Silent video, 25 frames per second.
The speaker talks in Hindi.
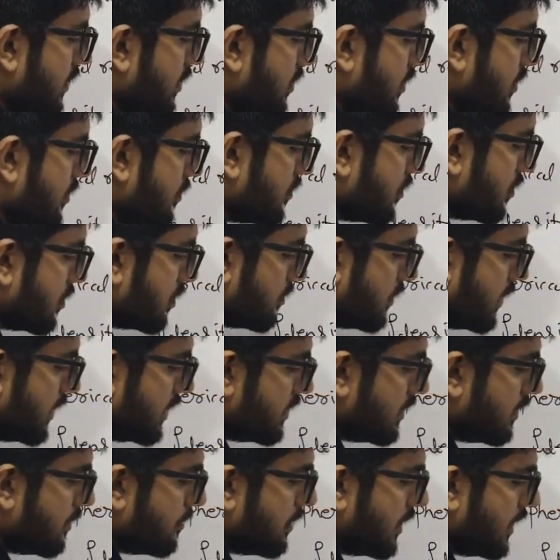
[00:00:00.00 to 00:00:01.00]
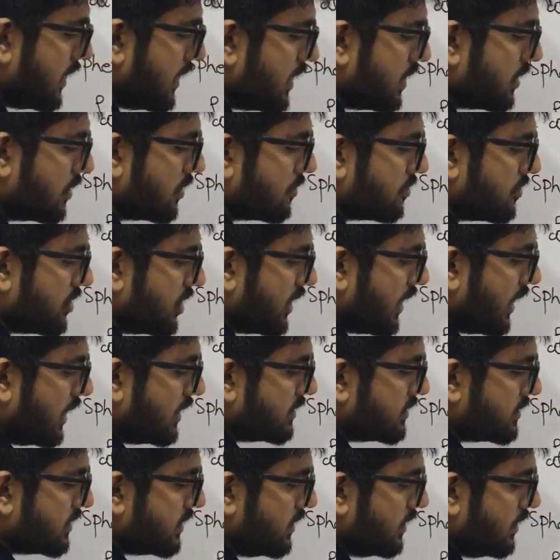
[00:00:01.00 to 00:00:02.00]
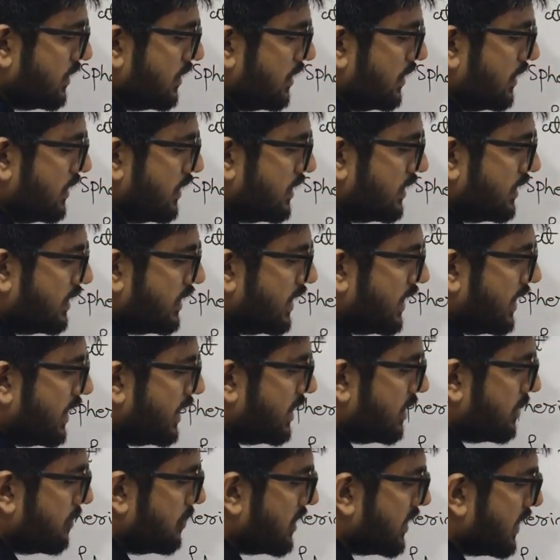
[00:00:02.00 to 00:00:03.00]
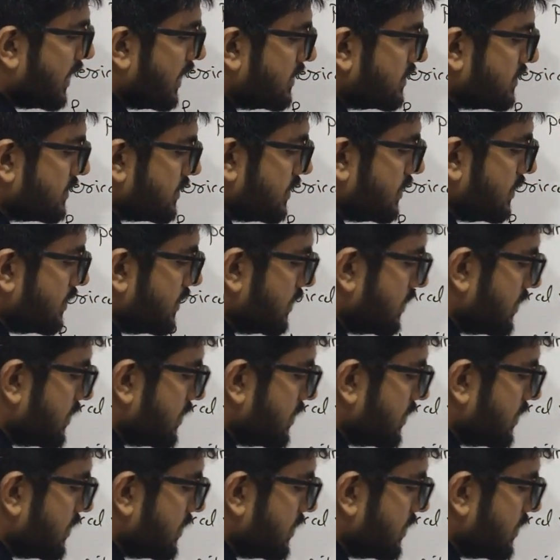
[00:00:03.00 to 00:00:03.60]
तो ये फोर बाय थ्री पाई आर क्यूब तो कैंसिल ये एट भी कैंसिल